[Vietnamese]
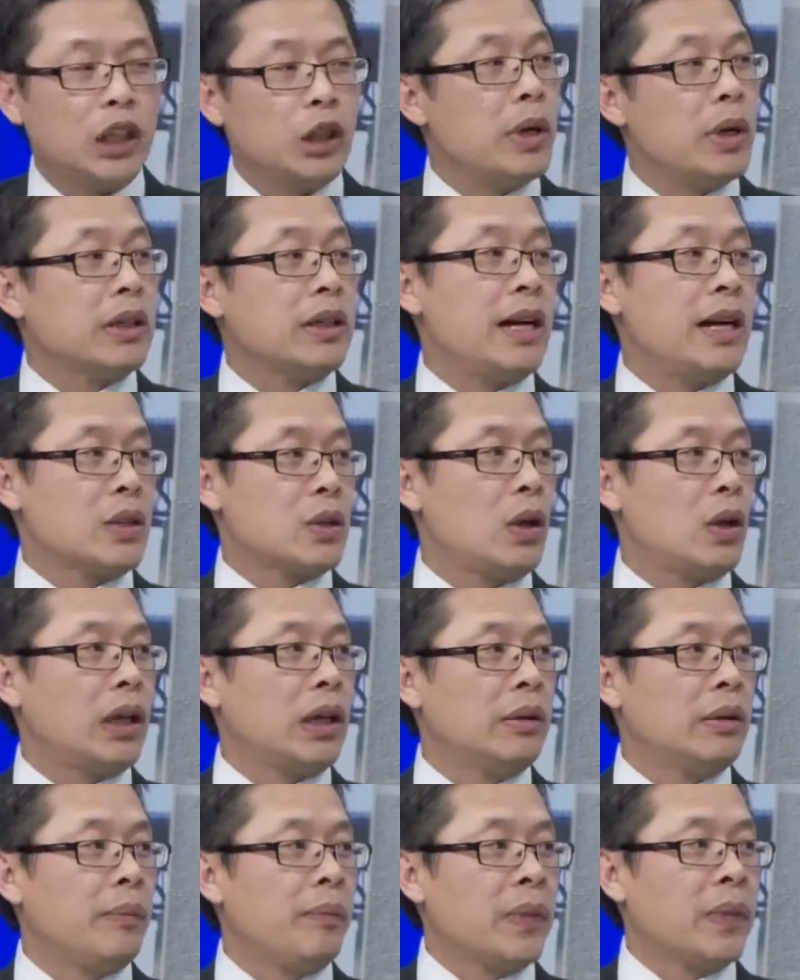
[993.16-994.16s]
nó kêu bằng
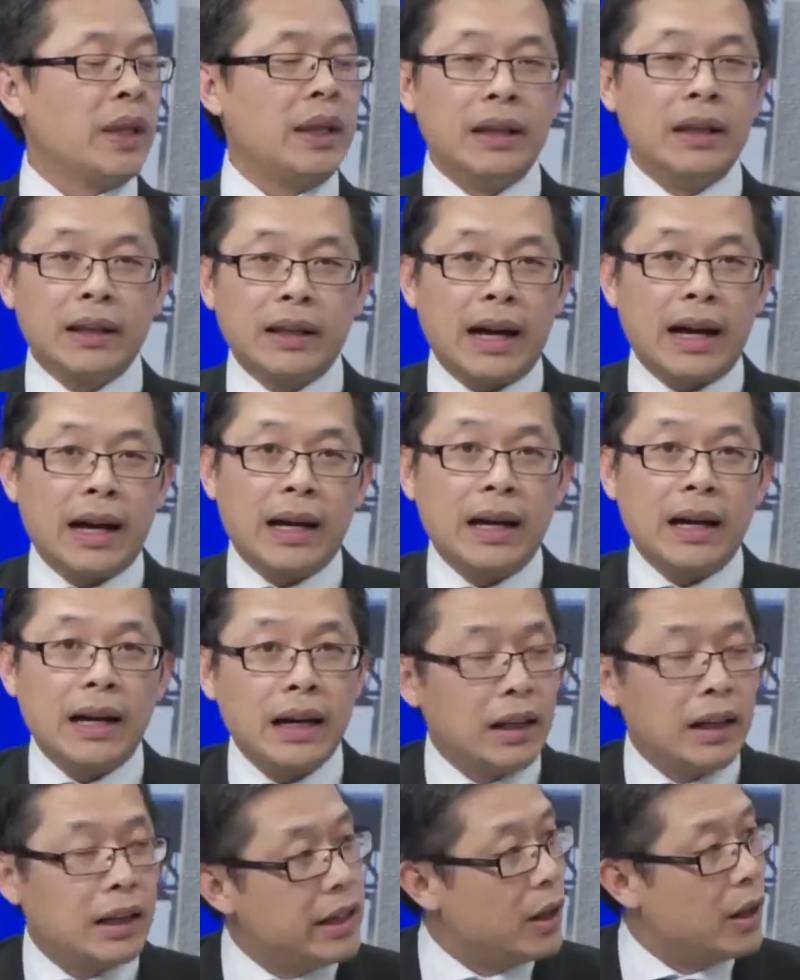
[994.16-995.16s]
diastolic ừ. cả
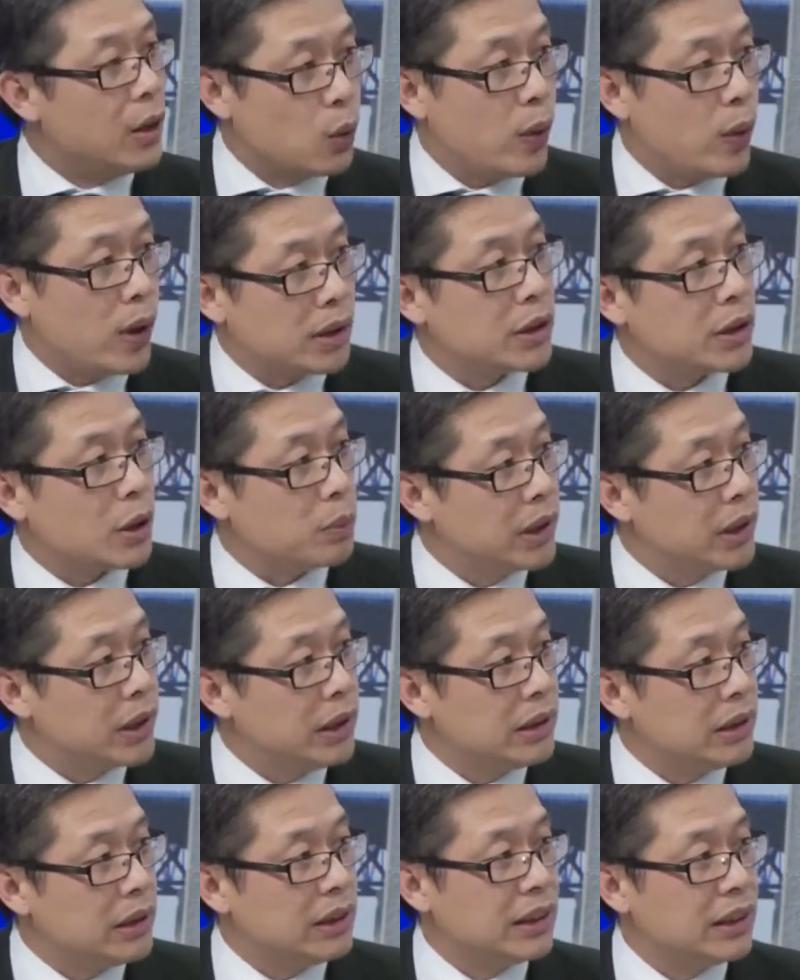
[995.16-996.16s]
hai đều quan trọng
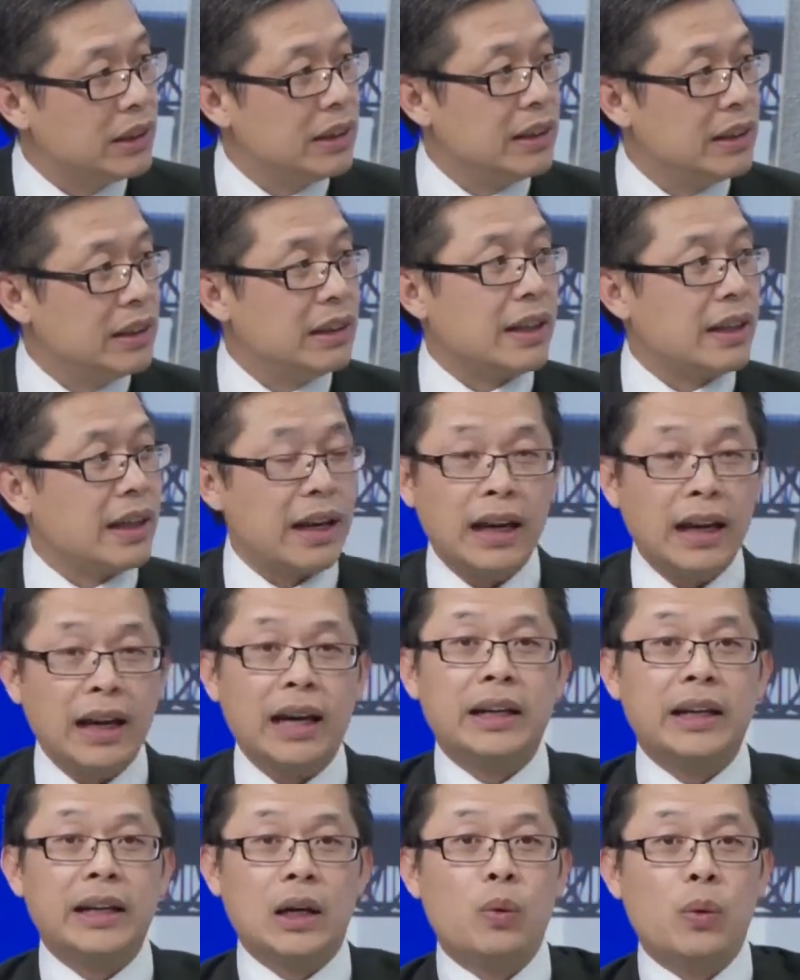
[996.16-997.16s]
hết cả
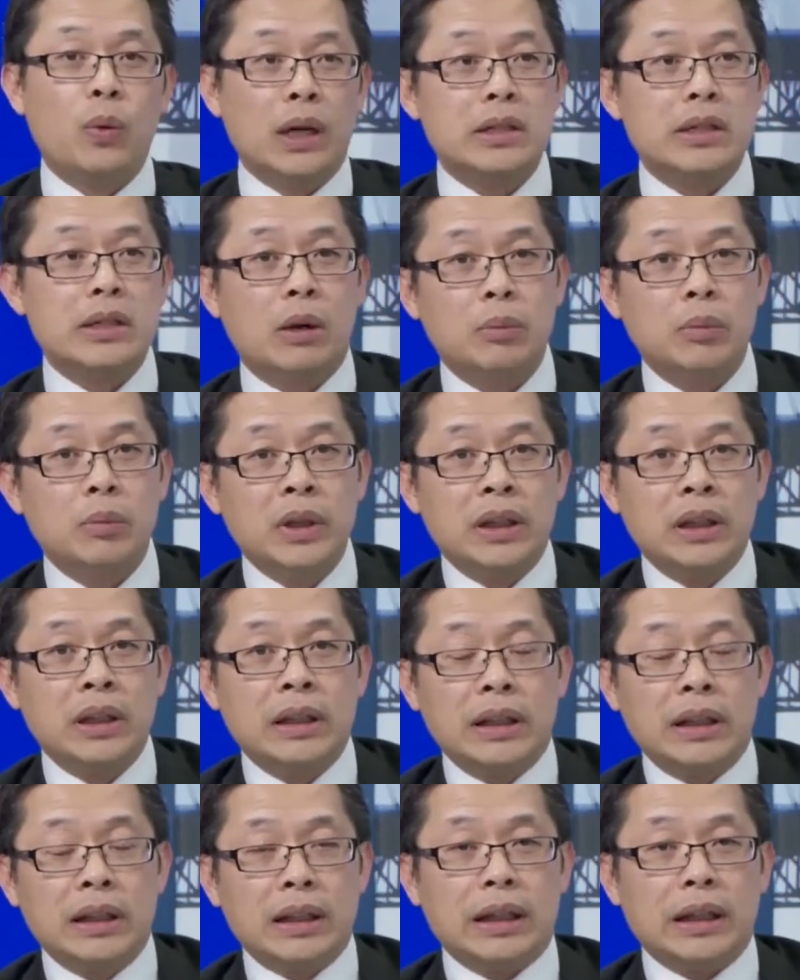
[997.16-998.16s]
hai đều quan trọng
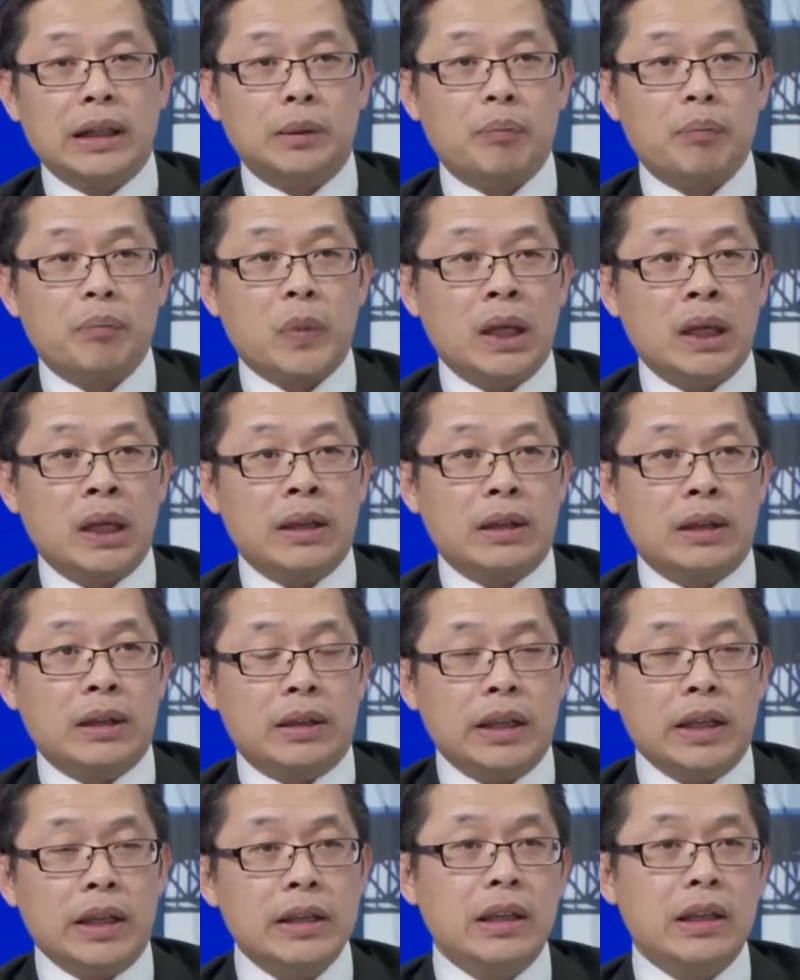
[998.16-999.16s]
um,
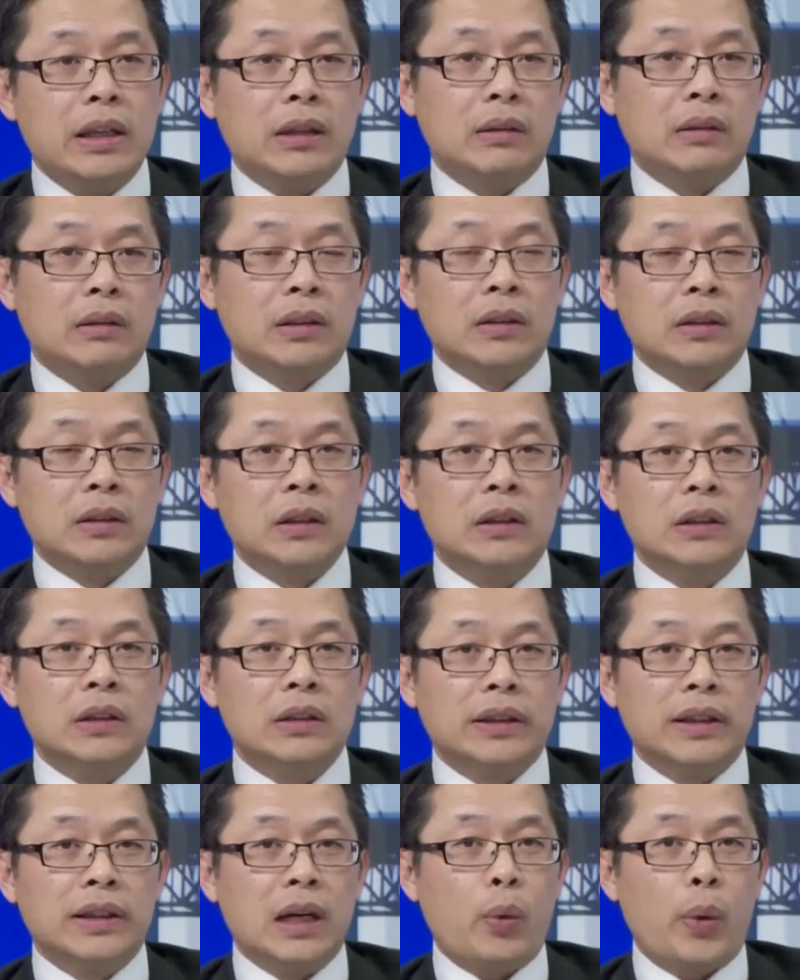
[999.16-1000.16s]
dĩ nhiên thường
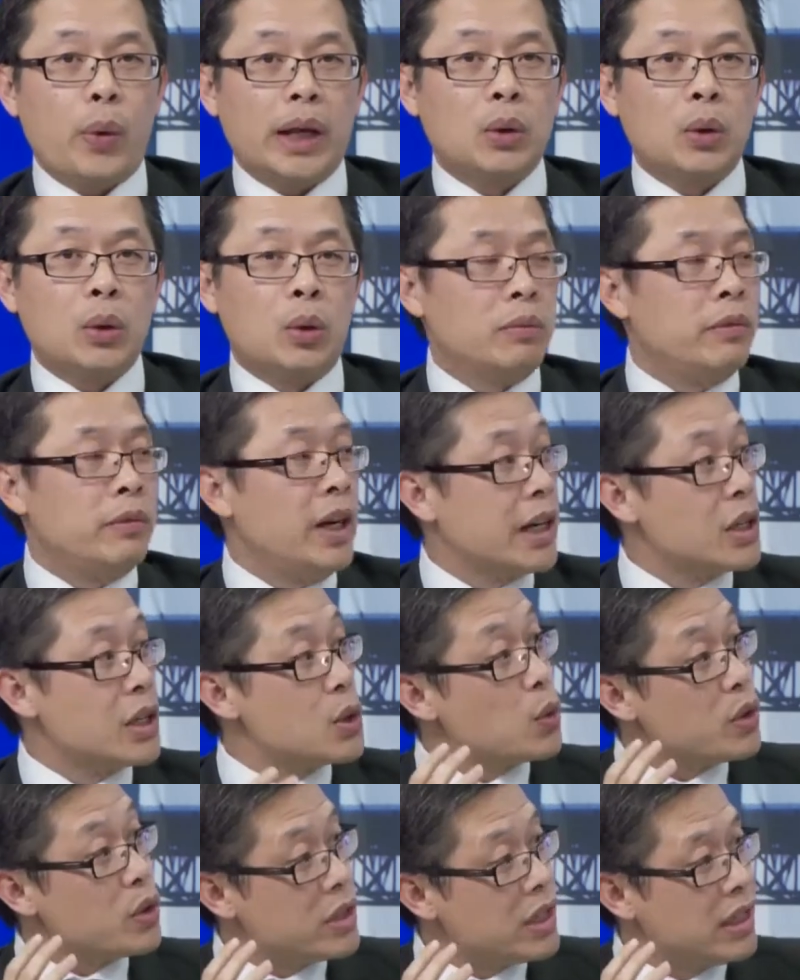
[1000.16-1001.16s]
thường người ta quen thuộc với cái
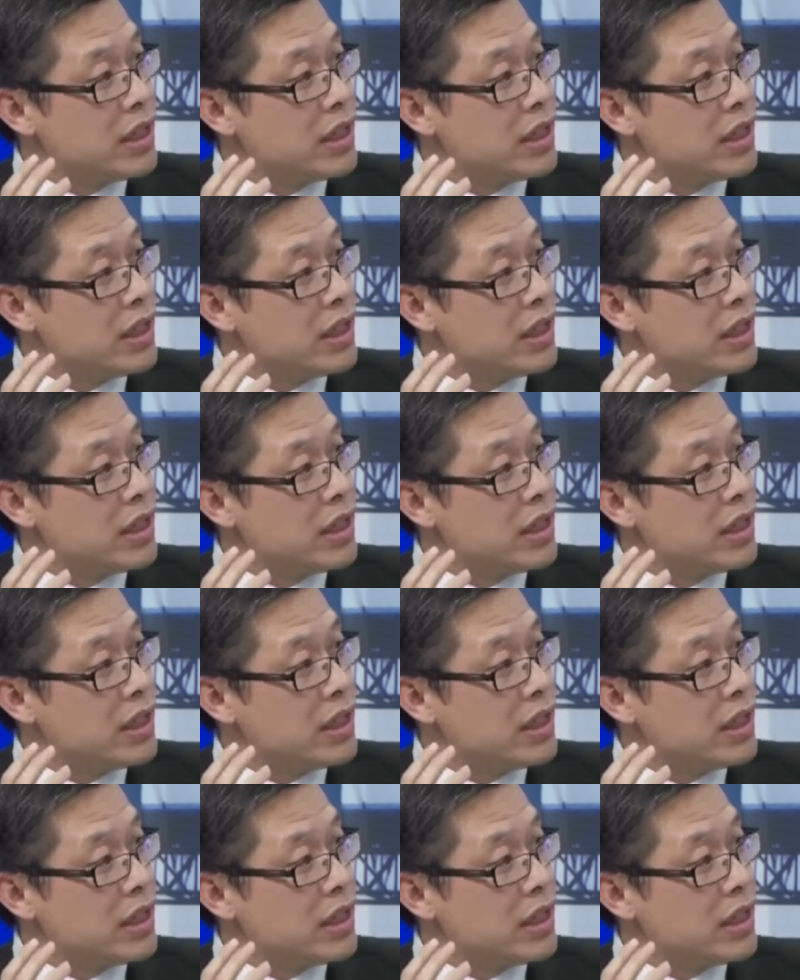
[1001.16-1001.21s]
số